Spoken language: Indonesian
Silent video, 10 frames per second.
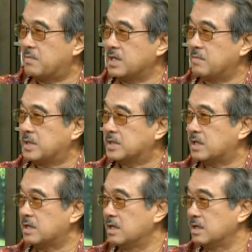apa di
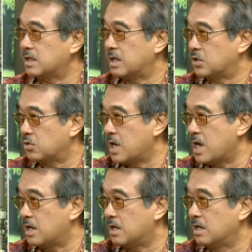pasar
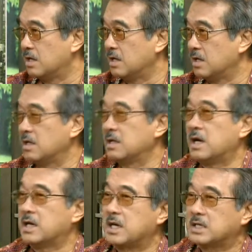tradisional,
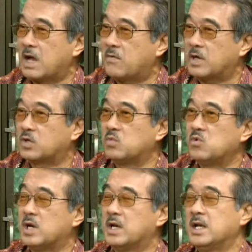harga tawar atau
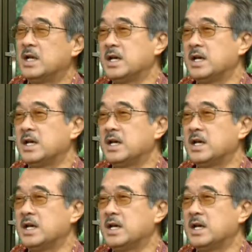bukan.